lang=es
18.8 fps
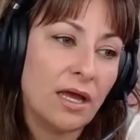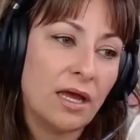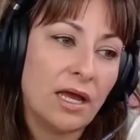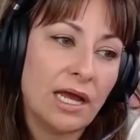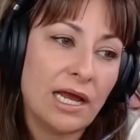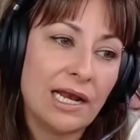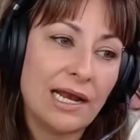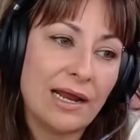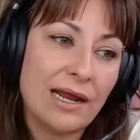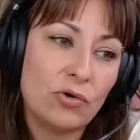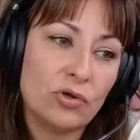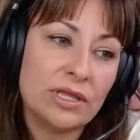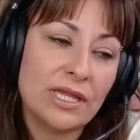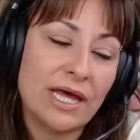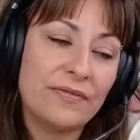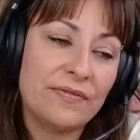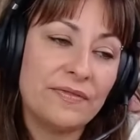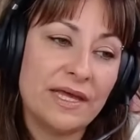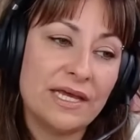en la
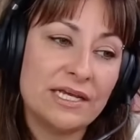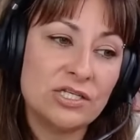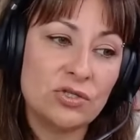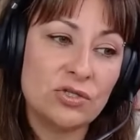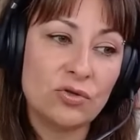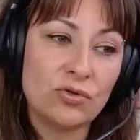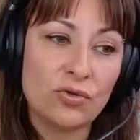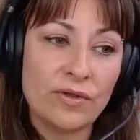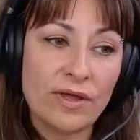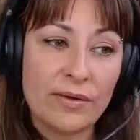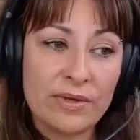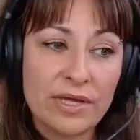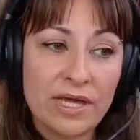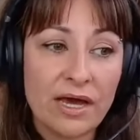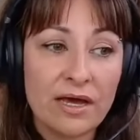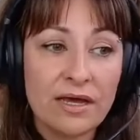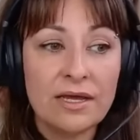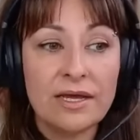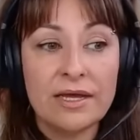bondad de esto todavía.